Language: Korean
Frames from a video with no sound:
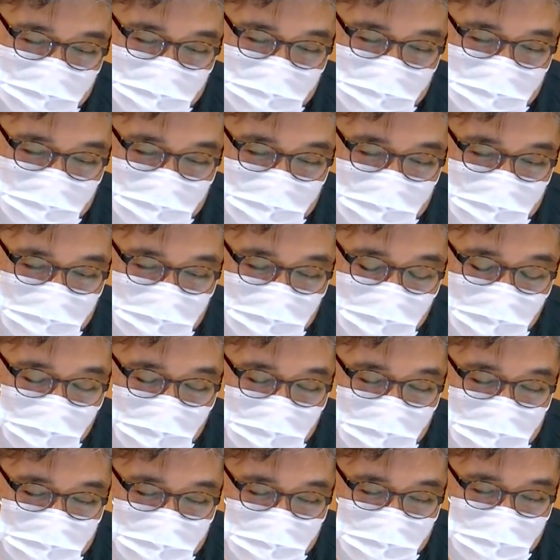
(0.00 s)
어,
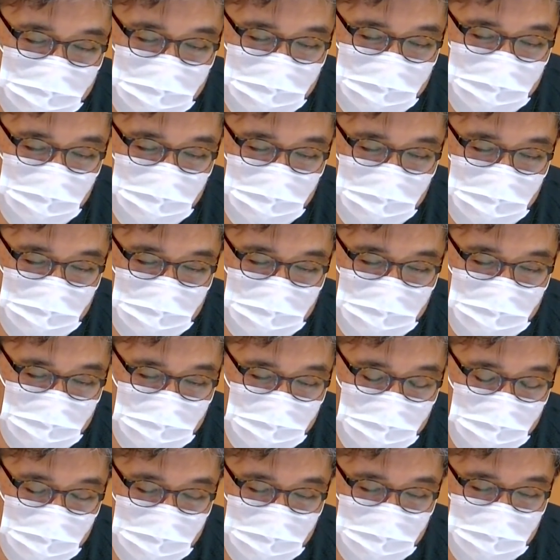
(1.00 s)
보궐선거 뒤에
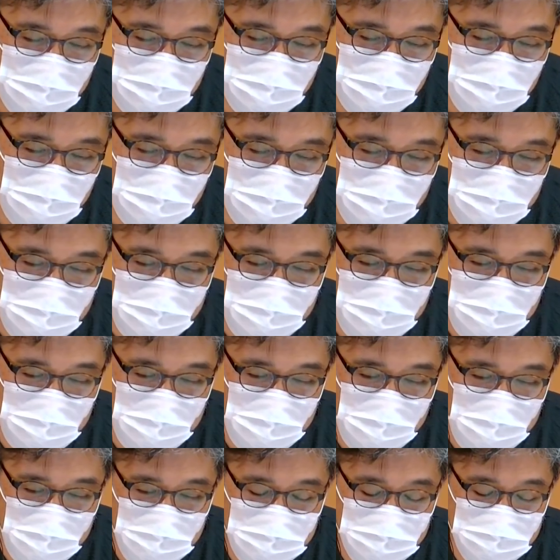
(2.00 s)
정세균
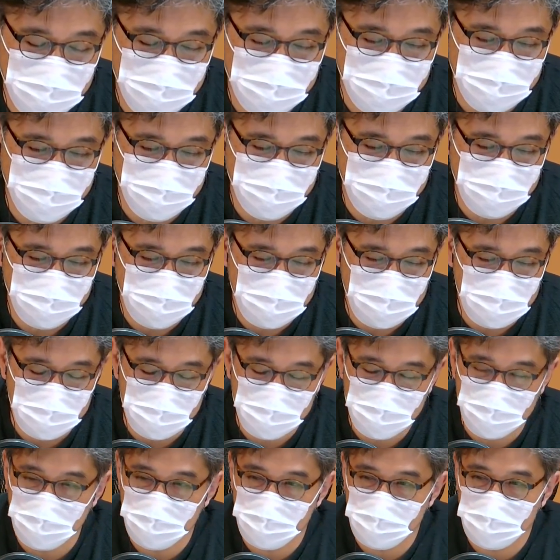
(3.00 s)
총리가 음,
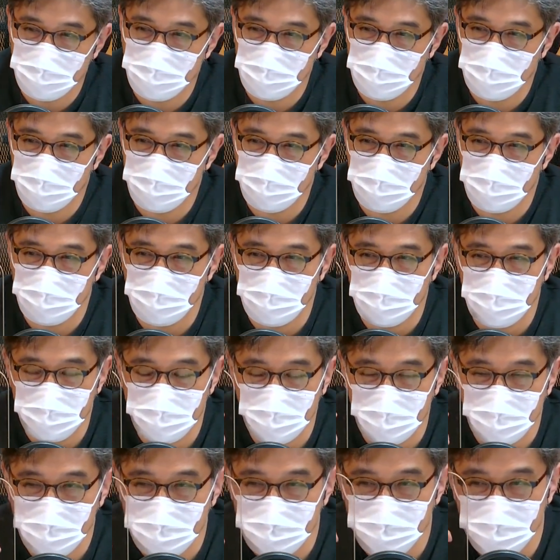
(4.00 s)
총리직에서
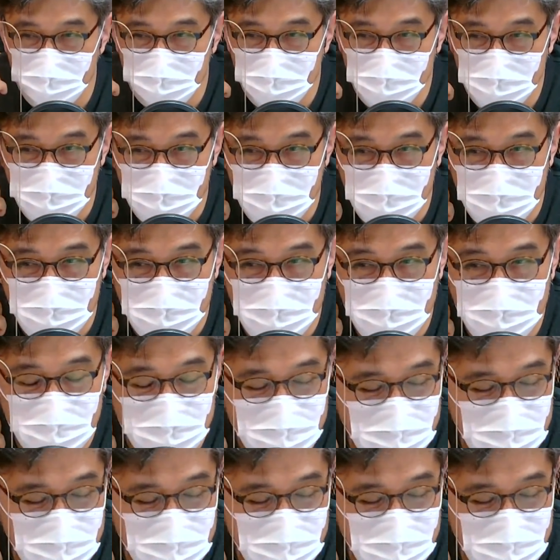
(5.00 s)
사임을 하고